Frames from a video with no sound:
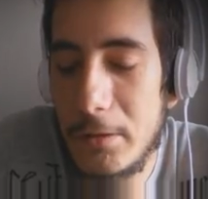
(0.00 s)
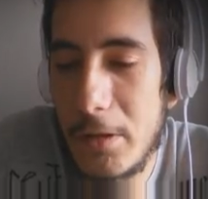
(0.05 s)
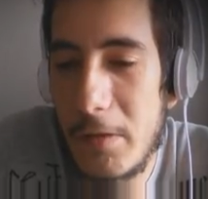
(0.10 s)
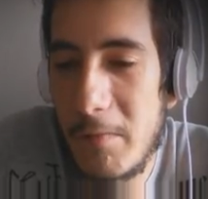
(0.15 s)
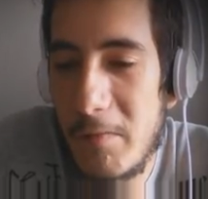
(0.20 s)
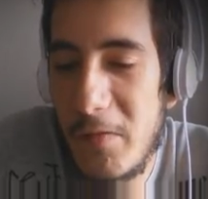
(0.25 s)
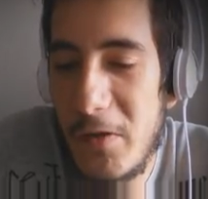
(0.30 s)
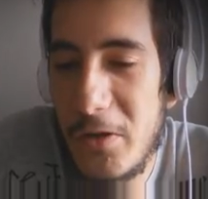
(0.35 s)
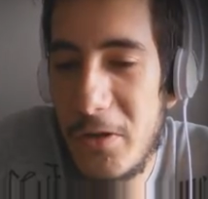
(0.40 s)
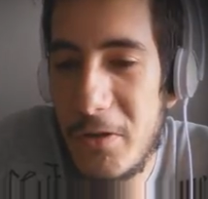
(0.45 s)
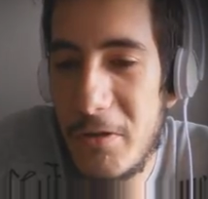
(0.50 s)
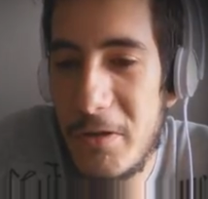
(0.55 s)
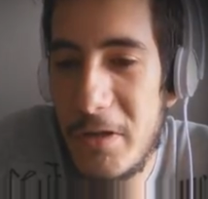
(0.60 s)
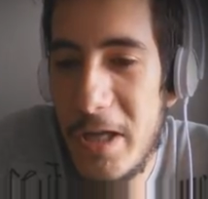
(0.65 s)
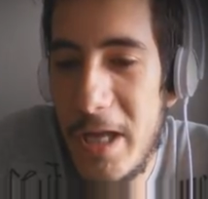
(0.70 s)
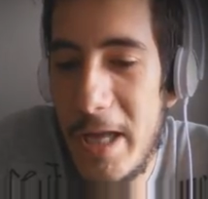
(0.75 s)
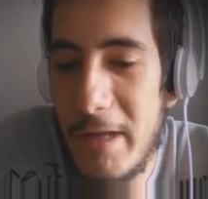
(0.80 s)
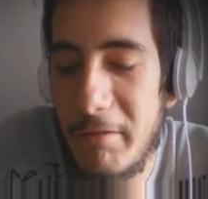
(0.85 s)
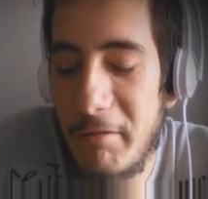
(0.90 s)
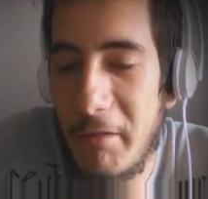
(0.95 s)
Non voglio
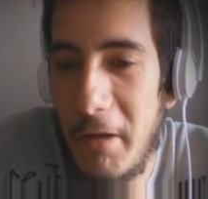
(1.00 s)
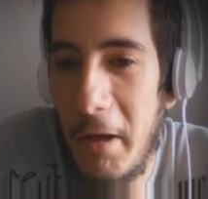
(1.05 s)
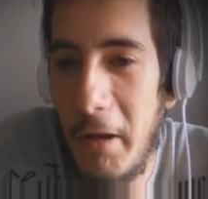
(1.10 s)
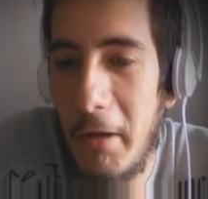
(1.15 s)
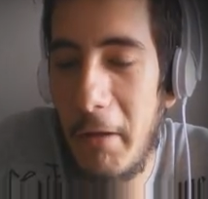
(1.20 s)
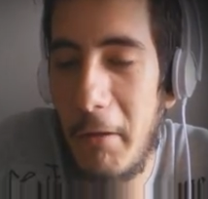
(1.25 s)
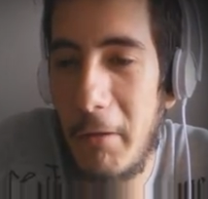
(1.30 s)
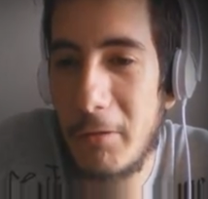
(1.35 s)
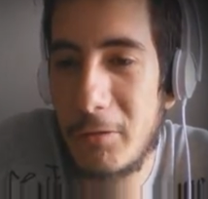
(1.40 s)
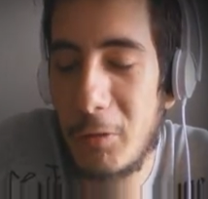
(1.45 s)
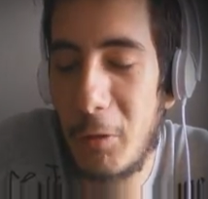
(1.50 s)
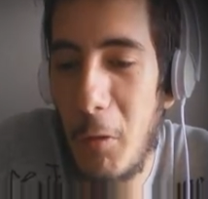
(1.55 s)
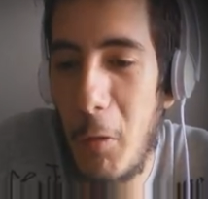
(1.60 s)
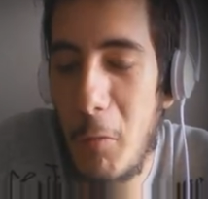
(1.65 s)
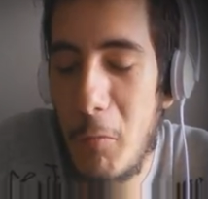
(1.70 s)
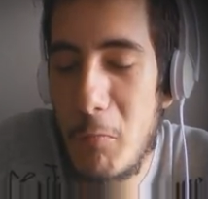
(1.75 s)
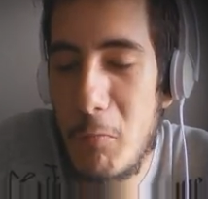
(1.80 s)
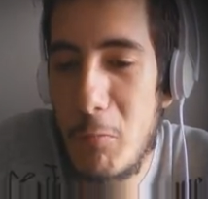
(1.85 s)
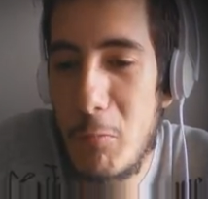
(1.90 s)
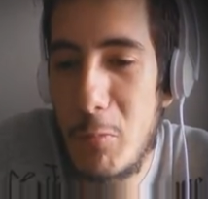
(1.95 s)
niente, io sono
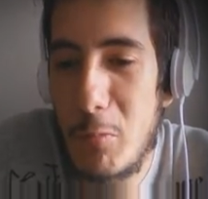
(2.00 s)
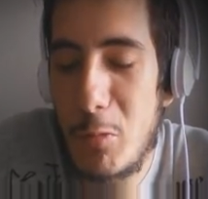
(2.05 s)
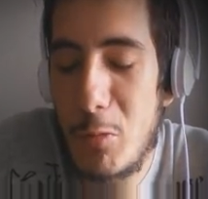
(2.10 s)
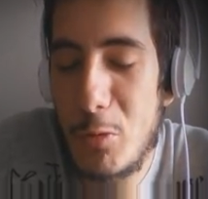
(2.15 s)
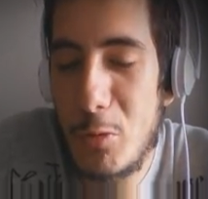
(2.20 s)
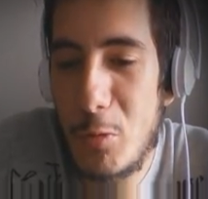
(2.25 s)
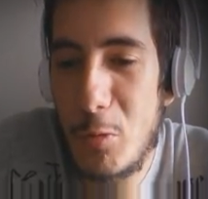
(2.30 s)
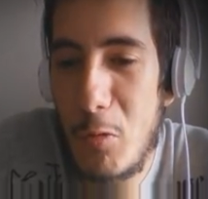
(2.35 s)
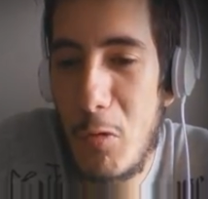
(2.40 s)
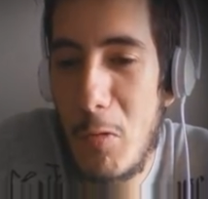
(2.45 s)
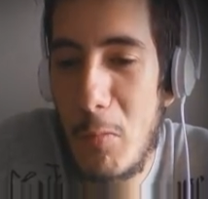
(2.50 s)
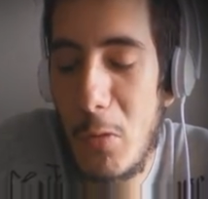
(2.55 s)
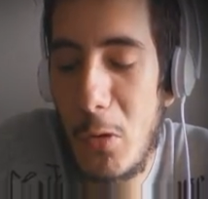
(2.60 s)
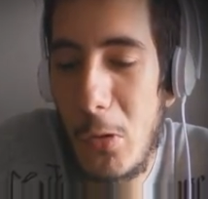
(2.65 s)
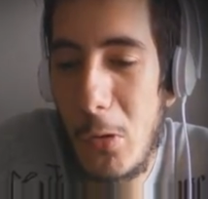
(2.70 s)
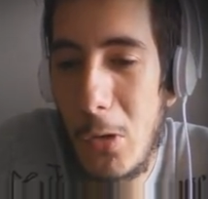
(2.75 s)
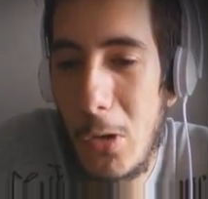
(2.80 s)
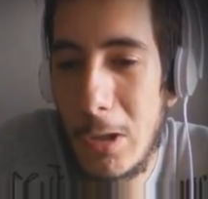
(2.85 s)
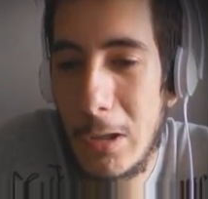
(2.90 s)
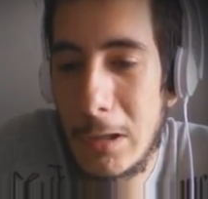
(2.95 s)
un buon
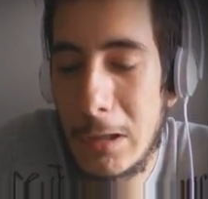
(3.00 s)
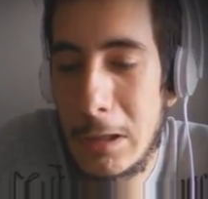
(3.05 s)
uomo.